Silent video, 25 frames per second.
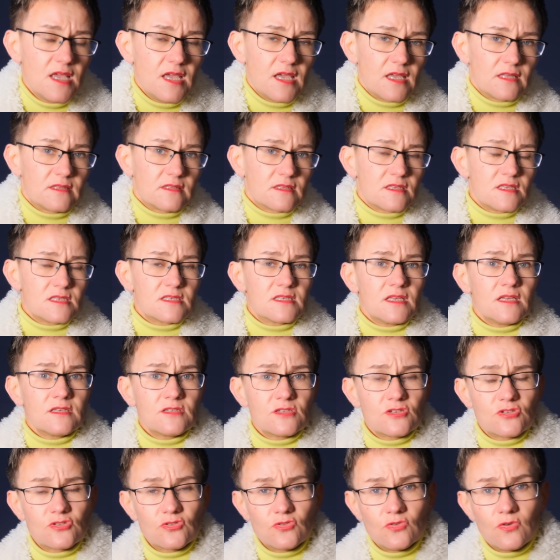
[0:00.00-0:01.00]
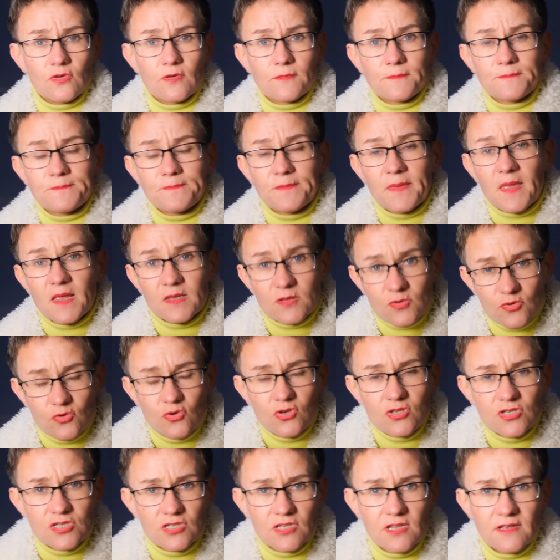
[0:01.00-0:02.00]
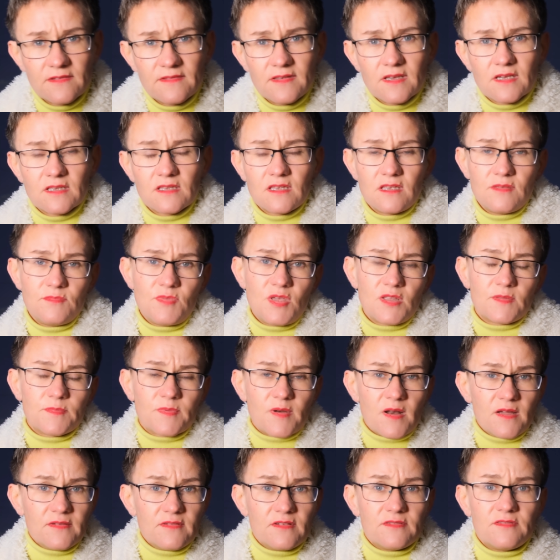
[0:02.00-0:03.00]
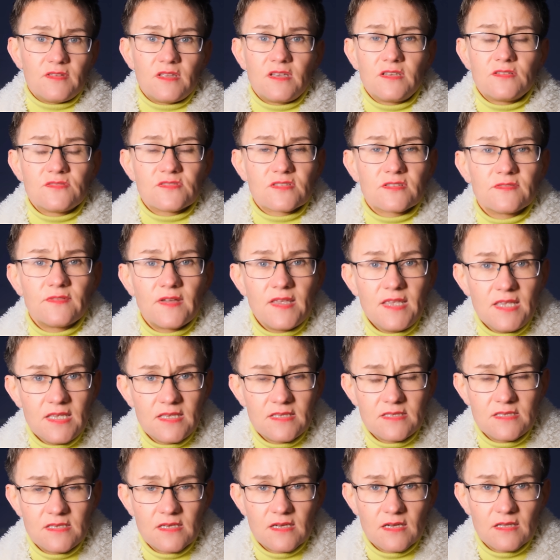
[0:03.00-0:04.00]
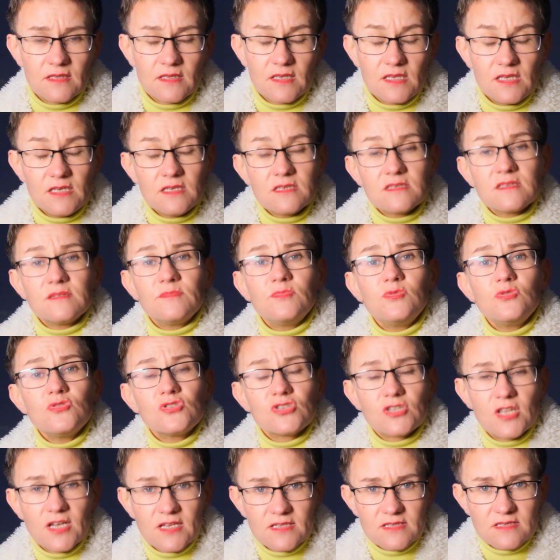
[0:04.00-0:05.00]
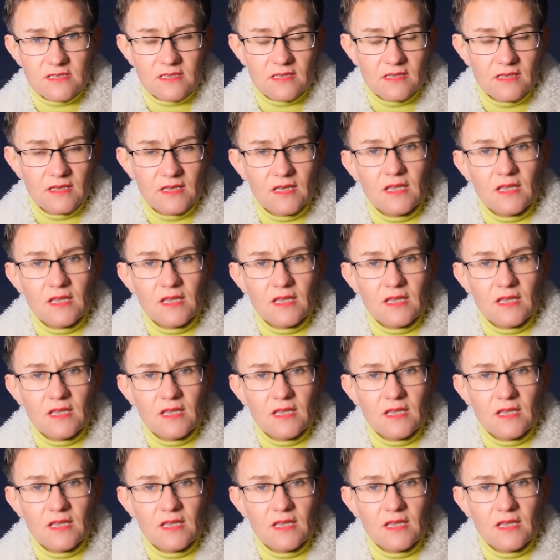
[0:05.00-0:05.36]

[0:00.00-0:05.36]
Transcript: это не значит, что другой человек не имеет права верить в свои идеалы или заблуждаться.